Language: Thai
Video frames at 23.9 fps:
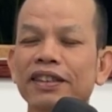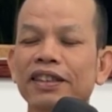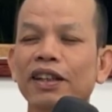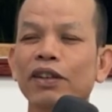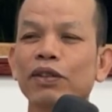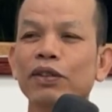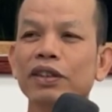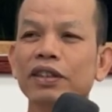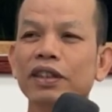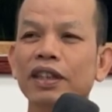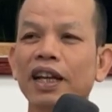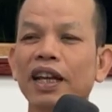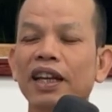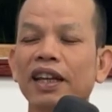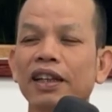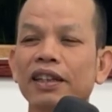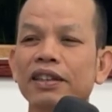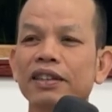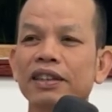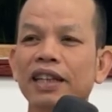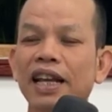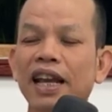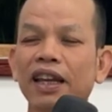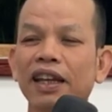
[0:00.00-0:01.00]
เจ้าใส่
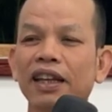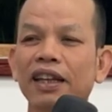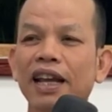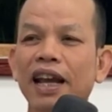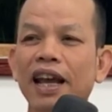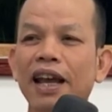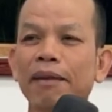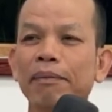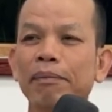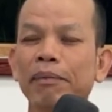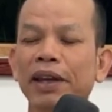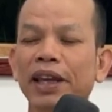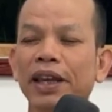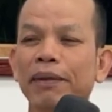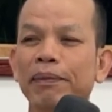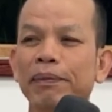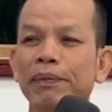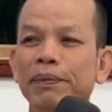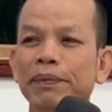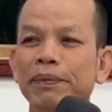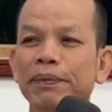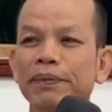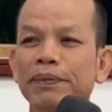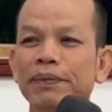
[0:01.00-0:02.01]
ใส่ท่าเมียม
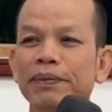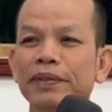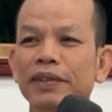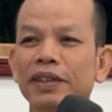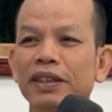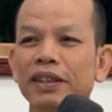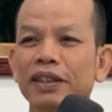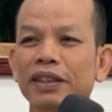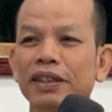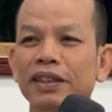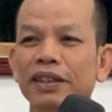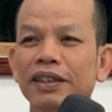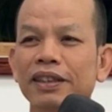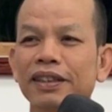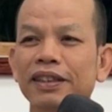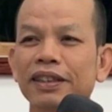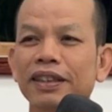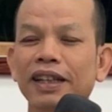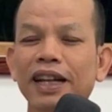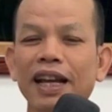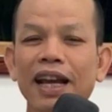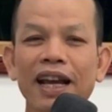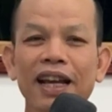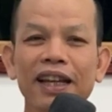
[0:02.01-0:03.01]

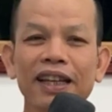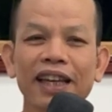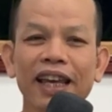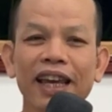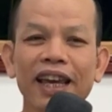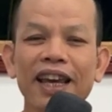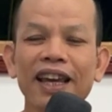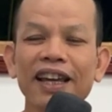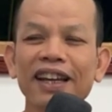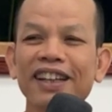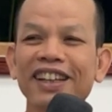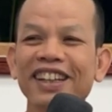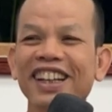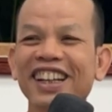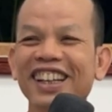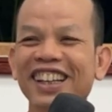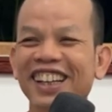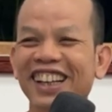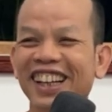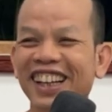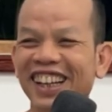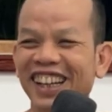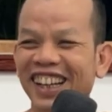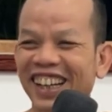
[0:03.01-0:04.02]
ท่าแข้ง
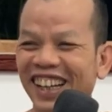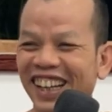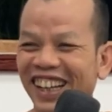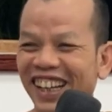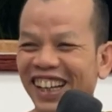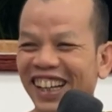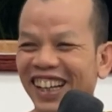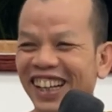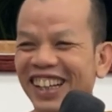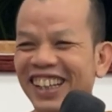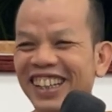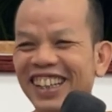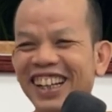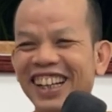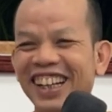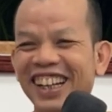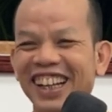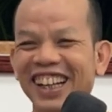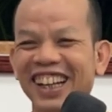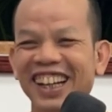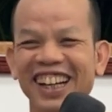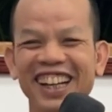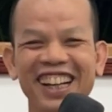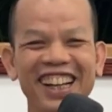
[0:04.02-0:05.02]

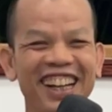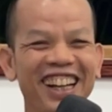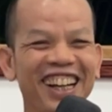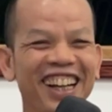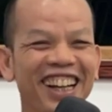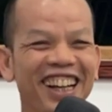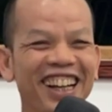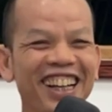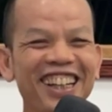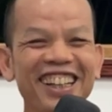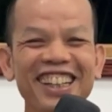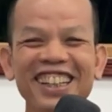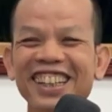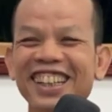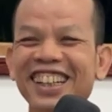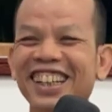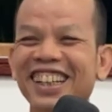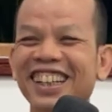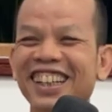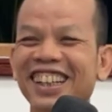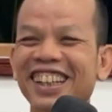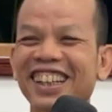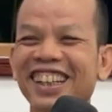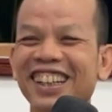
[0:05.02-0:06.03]
ได้ได้
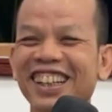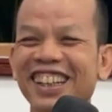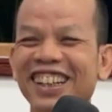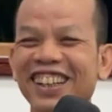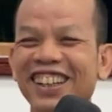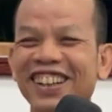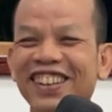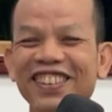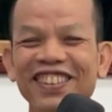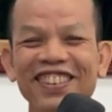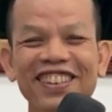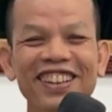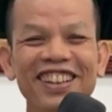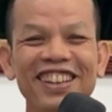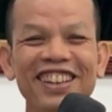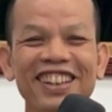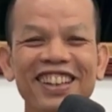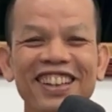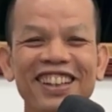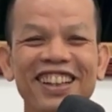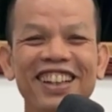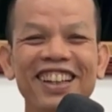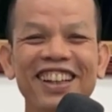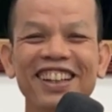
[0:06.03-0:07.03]
นึกว่า
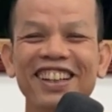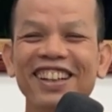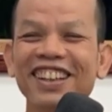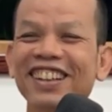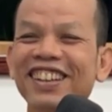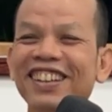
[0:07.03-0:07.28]
นึ